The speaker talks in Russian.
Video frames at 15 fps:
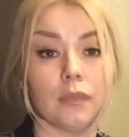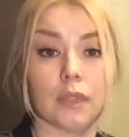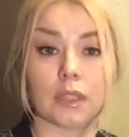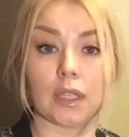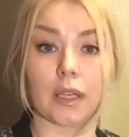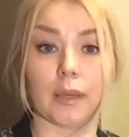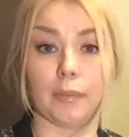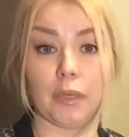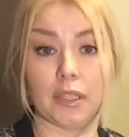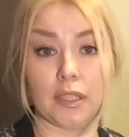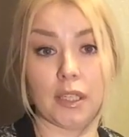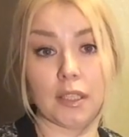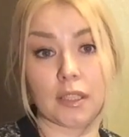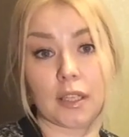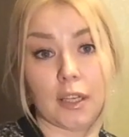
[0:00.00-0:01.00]
Итак,
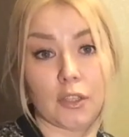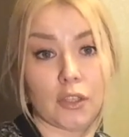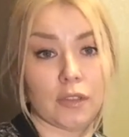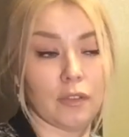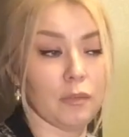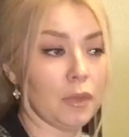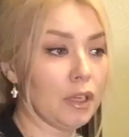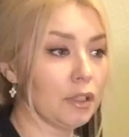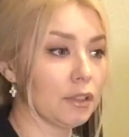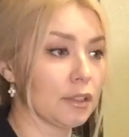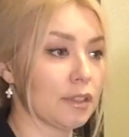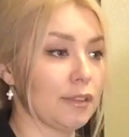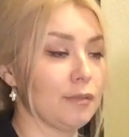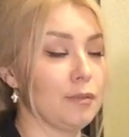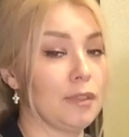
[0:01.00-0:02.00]
определить качество меха
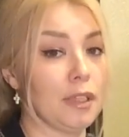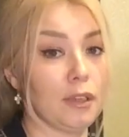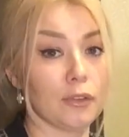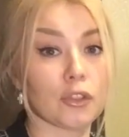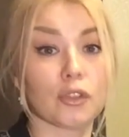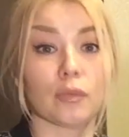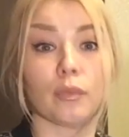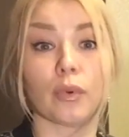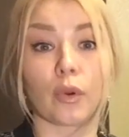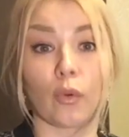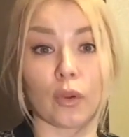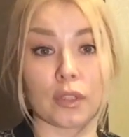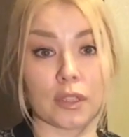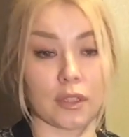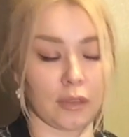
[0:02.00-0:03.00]
на самом деле очень
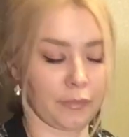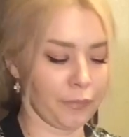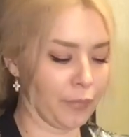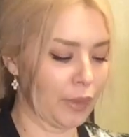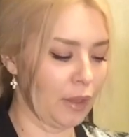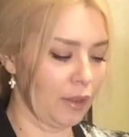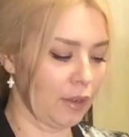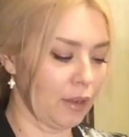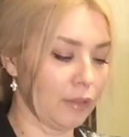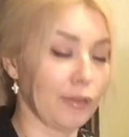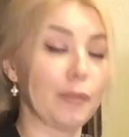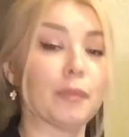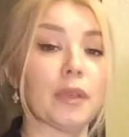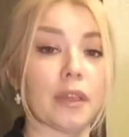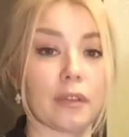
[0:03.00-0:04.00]
просто.
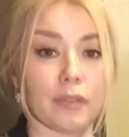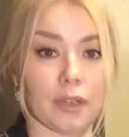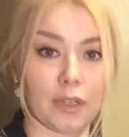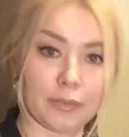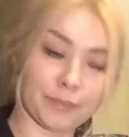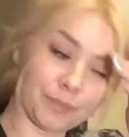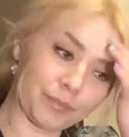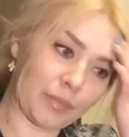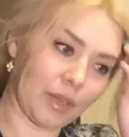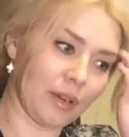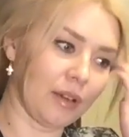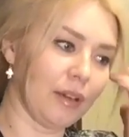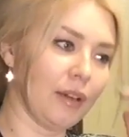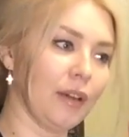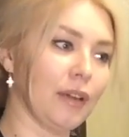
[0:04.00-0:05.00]
Во-первых,
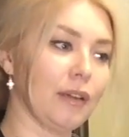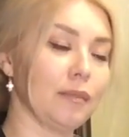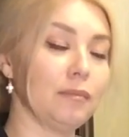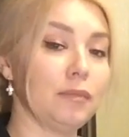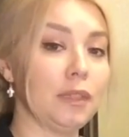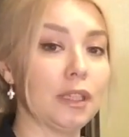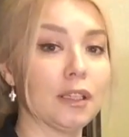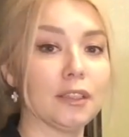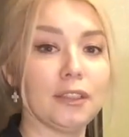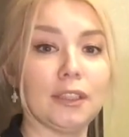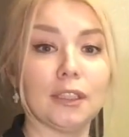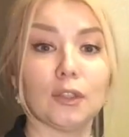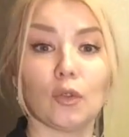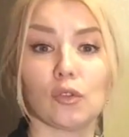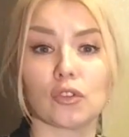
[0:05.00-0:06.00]
а, мех
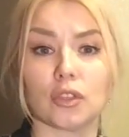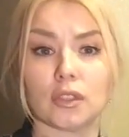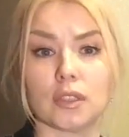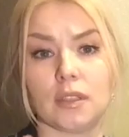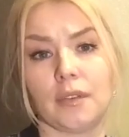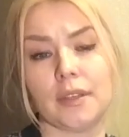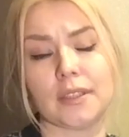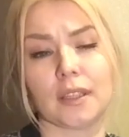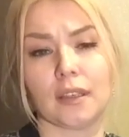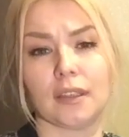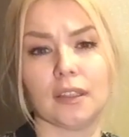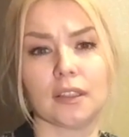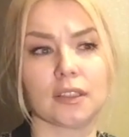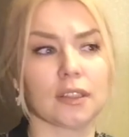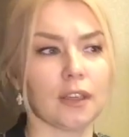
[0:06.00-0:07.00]
не должен издавать
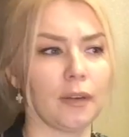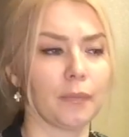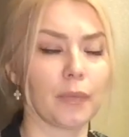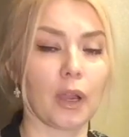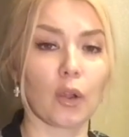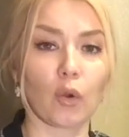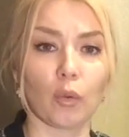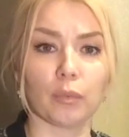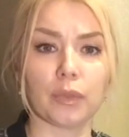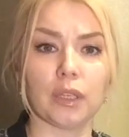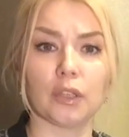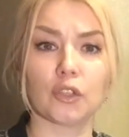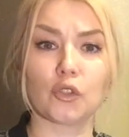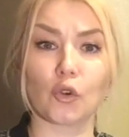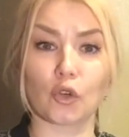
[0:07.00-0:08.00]
каких-то
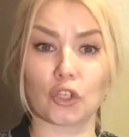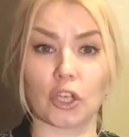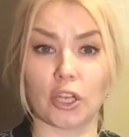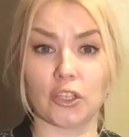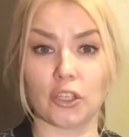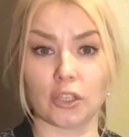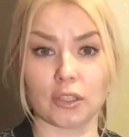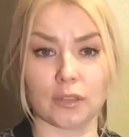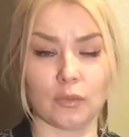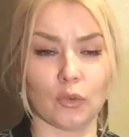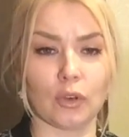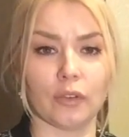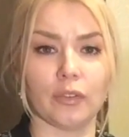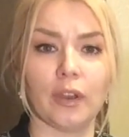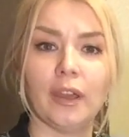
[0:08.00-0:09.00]
громких шуршащих
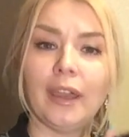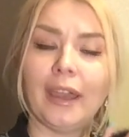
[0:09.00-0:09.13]
звуков.